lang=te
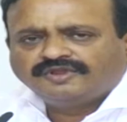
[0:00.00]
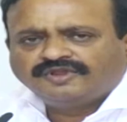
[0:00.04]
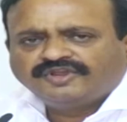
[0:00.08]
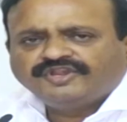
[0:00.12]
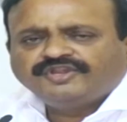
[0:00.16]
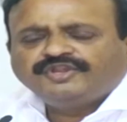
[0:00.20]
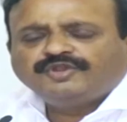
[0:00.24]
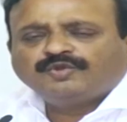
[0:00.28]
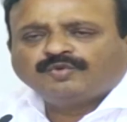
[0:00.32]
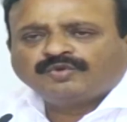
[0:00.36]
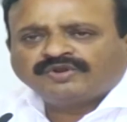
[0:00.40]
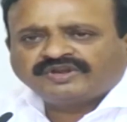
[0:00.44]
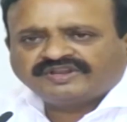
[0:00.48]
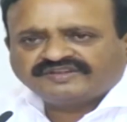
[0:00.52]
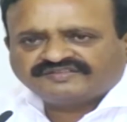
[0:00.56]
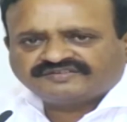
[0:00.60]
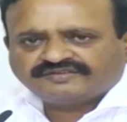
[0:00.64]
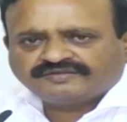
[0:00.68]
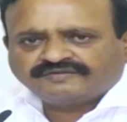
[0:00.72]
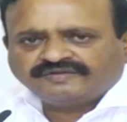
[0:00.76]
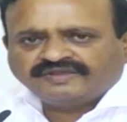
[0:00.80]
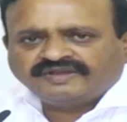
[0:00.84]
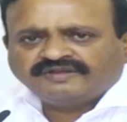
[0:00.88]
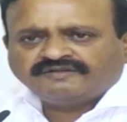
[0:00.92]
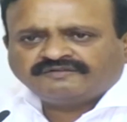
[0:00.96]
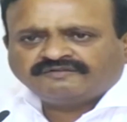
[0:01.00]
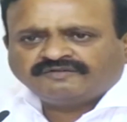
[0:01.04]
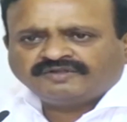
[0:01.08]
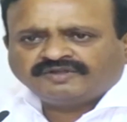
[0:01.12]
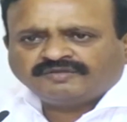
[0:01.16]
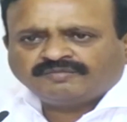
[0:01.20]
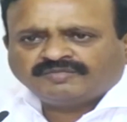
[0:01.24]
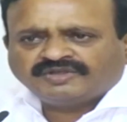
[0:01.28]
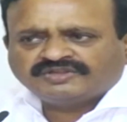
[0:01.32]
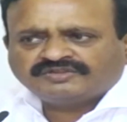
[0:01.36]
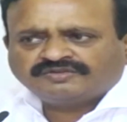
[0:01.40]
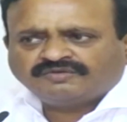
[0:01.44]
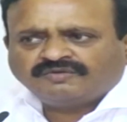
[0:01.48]
ఎవరికి ఇష్టమైనటువంటి
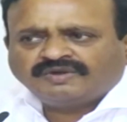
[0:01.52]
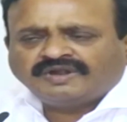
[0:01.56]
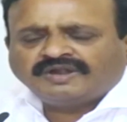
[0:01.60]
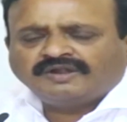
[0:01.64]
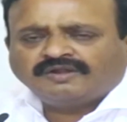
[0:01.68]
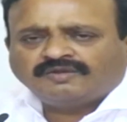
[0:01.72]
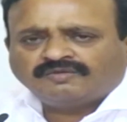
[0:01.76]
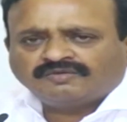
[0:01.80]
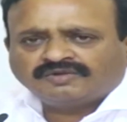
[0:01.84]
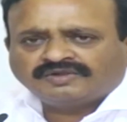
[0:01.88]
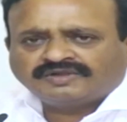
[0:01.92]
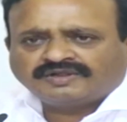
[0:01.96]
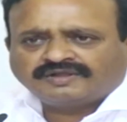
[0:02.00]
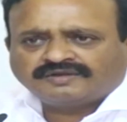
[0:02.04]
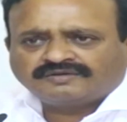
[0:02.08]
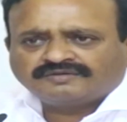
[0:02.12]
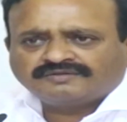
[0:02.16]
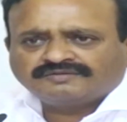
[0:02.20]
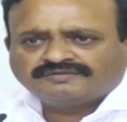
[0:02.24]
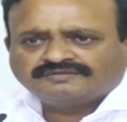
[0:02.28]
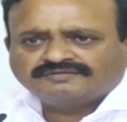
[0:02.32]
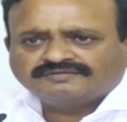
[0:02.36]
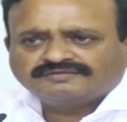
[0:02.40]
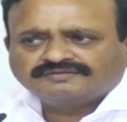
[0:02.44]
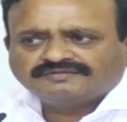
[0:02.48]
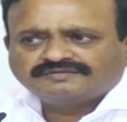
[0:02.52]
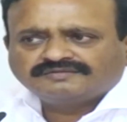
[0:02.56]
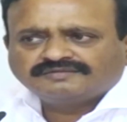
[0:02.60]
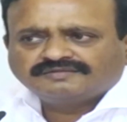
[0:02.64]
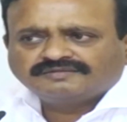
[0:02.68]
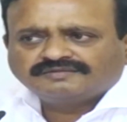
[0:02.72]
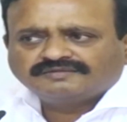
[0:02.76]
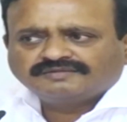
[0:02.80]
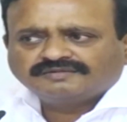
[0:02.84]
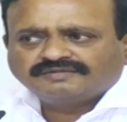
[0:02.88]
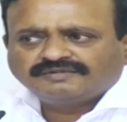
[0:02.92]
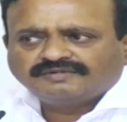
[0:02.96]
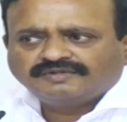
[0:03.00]
మతం వాళ్ళు ఉంటారు
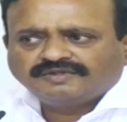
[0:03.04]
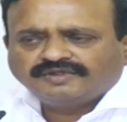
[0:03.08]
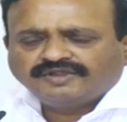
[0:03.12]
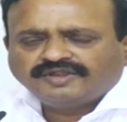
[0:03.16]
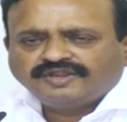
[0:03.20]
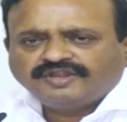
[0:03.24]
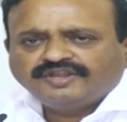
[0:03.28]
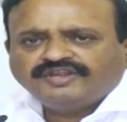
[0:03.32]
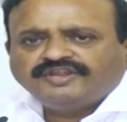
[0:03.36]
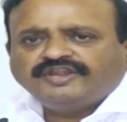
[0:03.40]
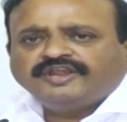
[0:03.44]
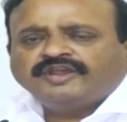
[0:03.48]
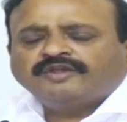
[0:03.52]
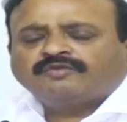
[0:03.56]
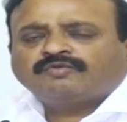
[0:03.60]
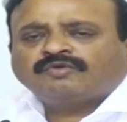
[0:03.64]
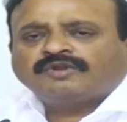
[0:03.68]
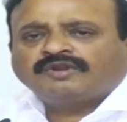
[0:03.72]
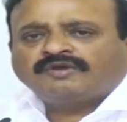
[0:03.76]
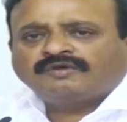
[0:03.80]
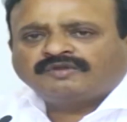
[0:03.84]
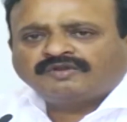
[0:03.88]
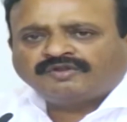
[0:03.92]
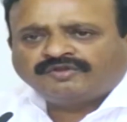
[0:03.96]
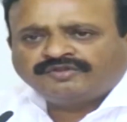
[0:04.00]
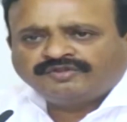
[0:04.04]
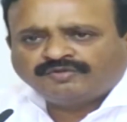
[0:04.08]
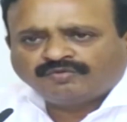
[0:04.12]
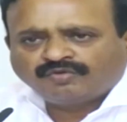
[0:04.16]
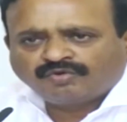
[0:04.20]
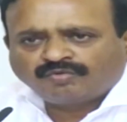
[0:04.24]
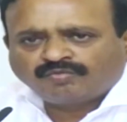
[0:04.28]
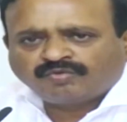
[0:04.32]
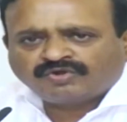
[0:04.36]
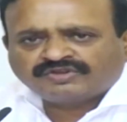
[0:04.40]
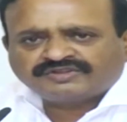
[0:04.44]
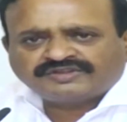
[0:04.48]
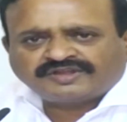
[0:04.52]
ఏ కులంలో ఎవరు
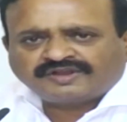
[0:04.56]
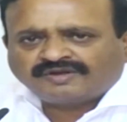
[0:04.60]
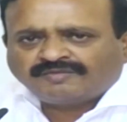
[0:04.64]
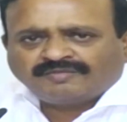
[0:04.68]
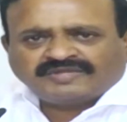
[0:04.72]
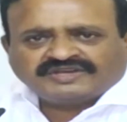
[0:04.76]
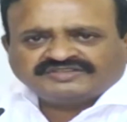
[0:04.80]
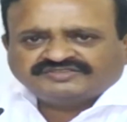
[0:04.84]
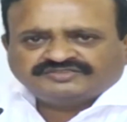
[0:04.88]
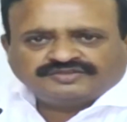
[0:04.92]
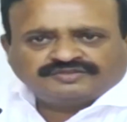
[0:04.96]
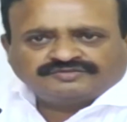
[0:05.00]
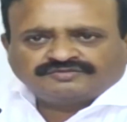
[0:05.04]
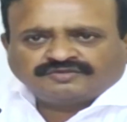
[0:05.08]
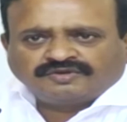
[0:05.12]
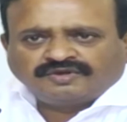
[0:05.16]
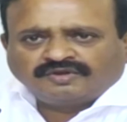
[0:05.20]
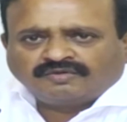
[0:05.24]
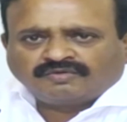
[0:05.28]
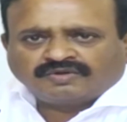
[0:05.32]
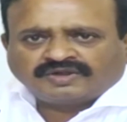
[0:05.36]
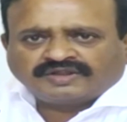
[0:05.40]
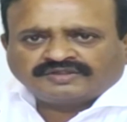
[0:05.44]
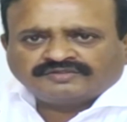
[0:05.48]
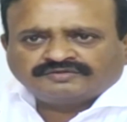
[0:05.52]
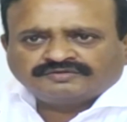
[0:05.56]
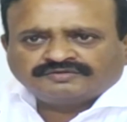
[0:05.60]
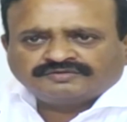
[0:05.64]
పుడతారో మన చేతుల్లో ఉండదు